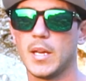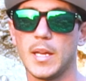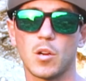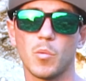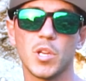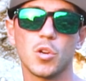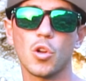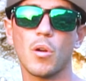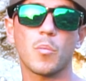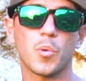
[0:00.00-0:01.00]
Eh, como digo,
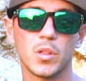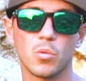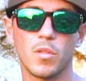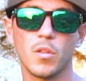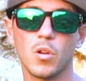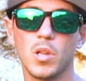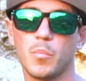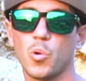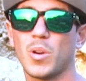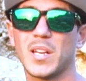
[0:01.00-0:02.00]
yo lo hago por intuición y
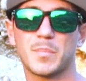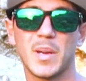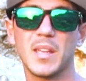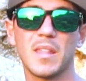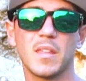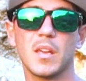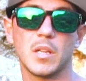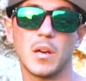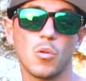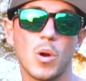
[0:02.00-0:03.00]
por experiencia, y
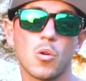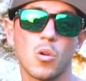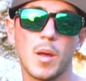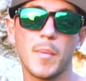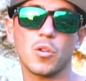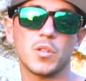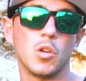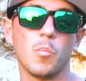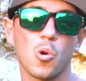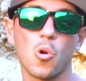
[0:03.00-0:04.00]
lo hago con la mano,
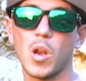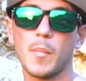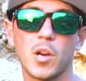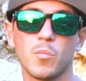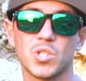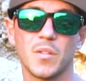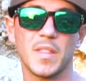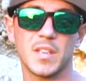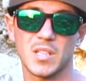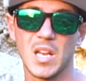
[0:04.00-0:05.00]
tiro un poco con la mano muchas
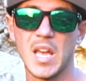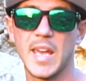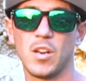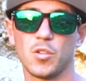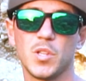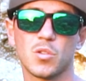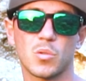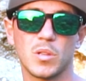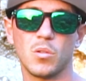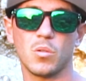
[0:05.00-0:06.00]
veces en los vídeos
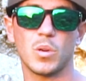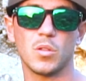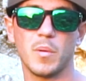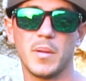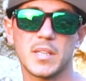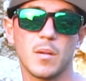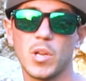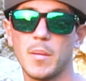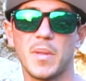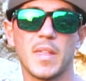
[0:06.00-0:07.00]
cuando, cuando me veis que
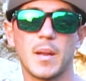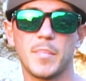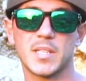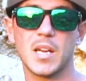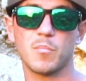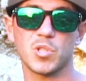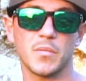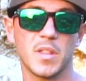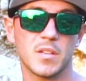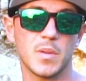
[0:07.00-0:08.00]
voy a empezar a pescar,
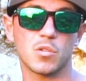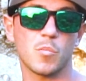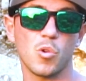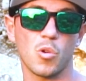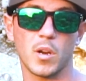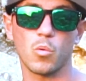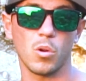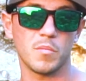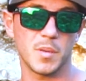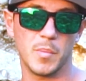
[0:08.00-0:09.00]
muchas veces veis cómo lo
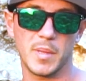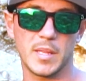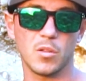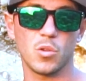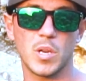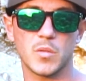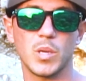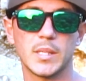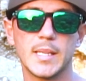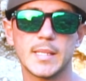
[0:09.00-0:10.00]
regulo, simplemente le doy unas
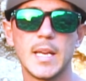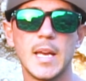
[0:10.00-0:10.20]
vueltas,